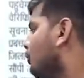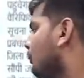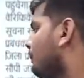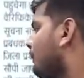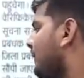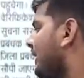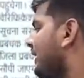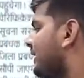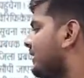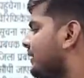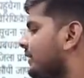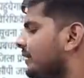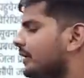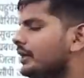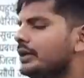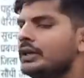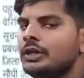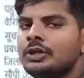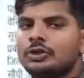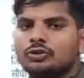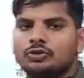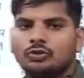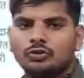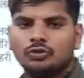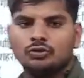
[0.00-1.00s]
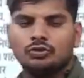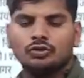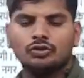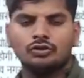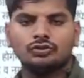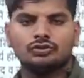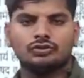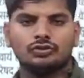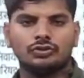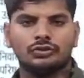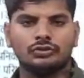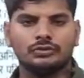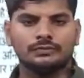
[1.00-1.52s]
हो पाएगी तो
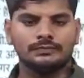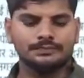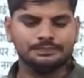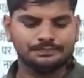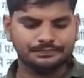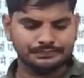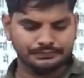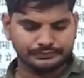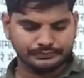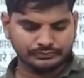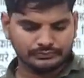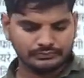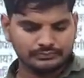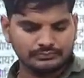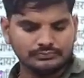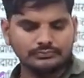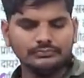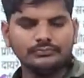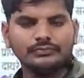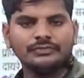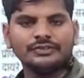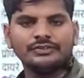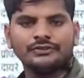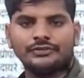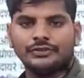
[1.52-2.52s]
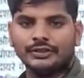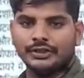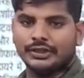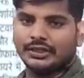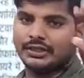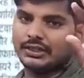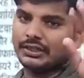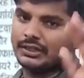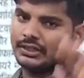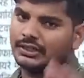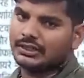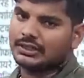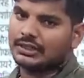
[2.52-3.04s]
दोस्तों
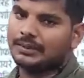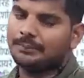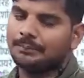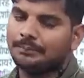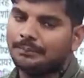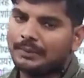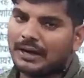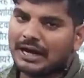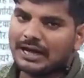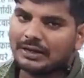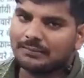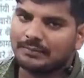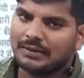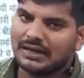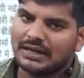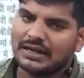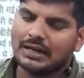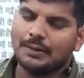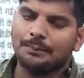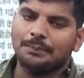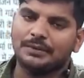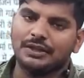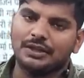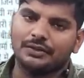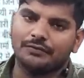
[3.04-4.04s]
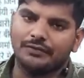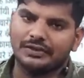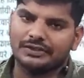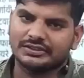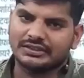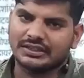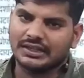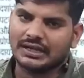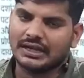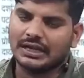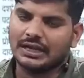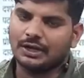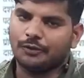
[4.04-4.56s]
जिनकी इनकम बार बार आप
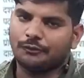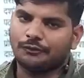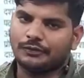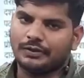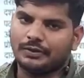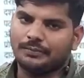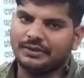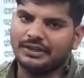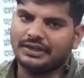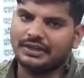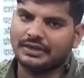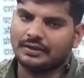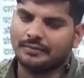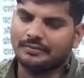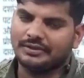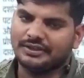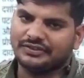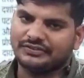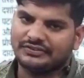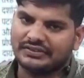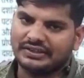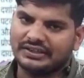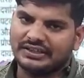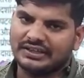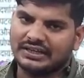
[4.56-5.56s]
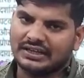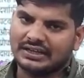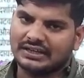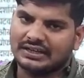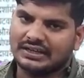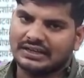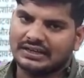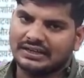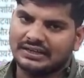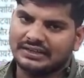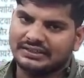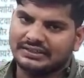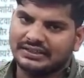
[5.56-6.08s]
रिक्वेस्ट लगा रहे हो फिर भी इनकम ये सही कर
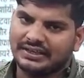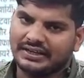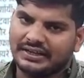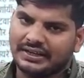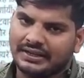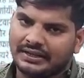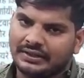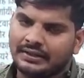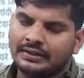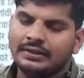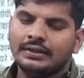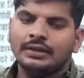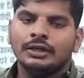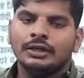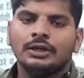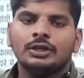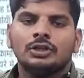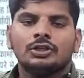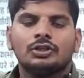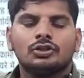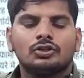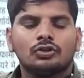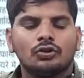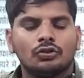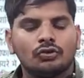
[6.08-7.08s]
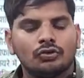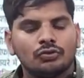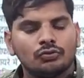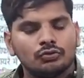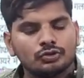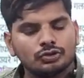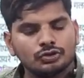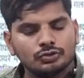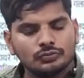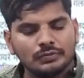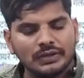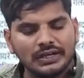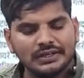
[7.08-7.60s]
कर नहीं दे रहे हैं तो
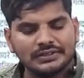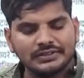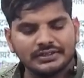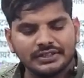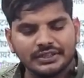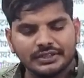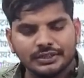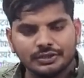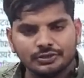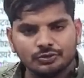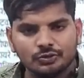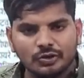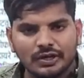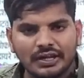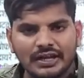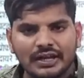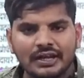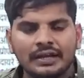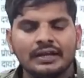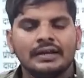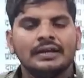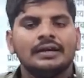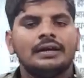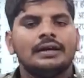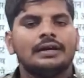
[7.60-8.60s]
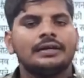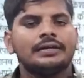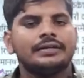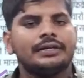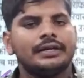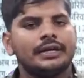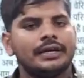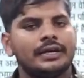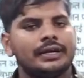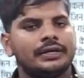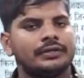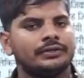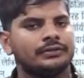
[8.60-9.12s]
उस व्यक्ति की जो है
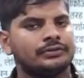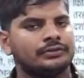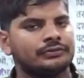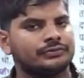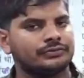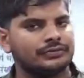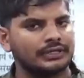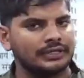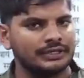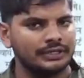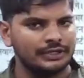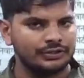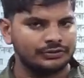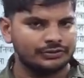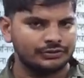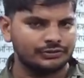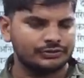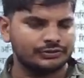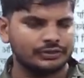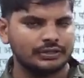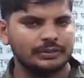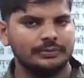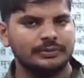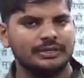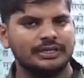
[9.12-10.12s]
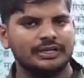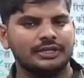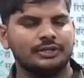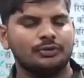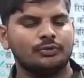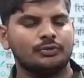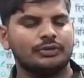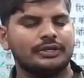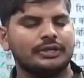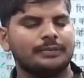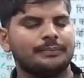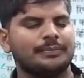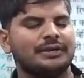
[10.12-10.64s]
ये सही जिसकी भी नहीं
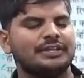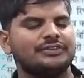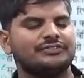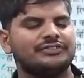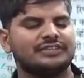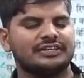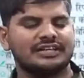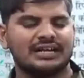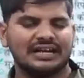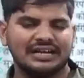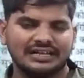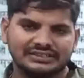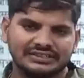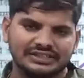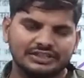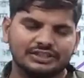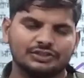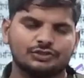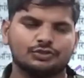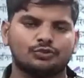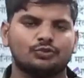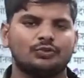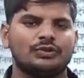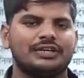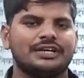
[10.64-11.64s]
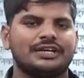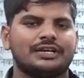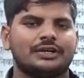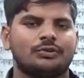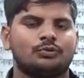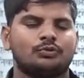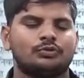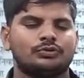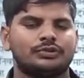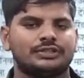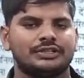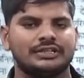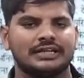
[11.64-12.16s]
हो रही है बड़ी शिकायतें इसको लेकर
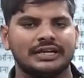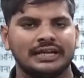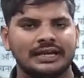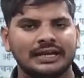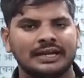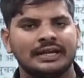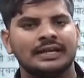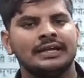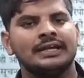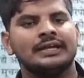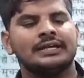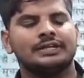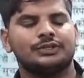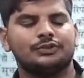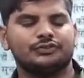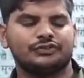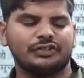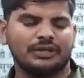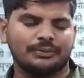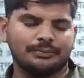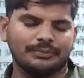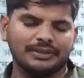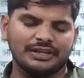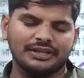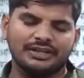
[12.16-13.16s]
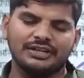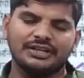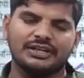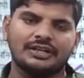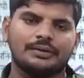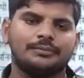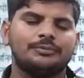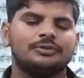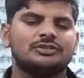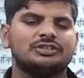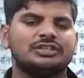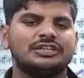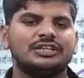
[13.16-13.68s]
होती हैं कि सर मेरी
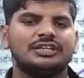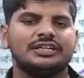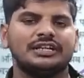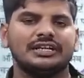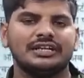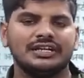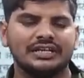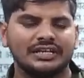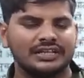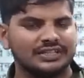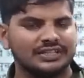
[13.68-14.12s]
इनकम इतनी नहीं